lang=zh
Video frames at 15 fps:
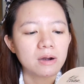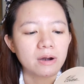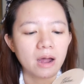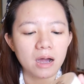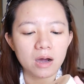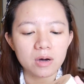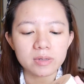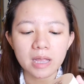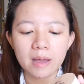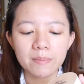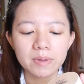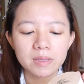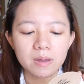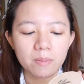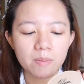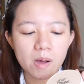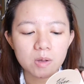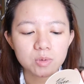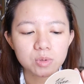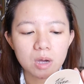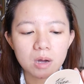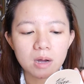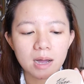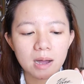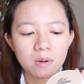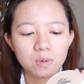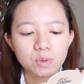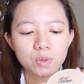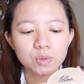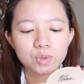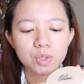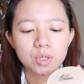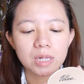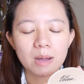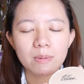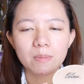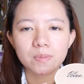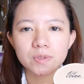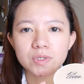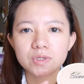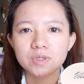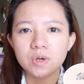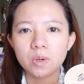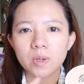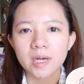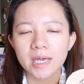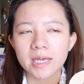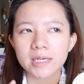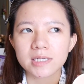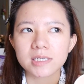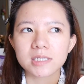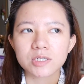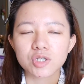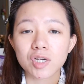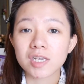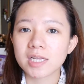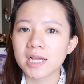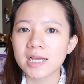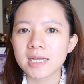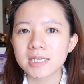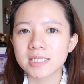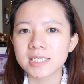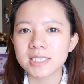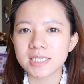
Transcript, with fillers: 然后他们的包装啊，我都觉得他们不是走黑全黑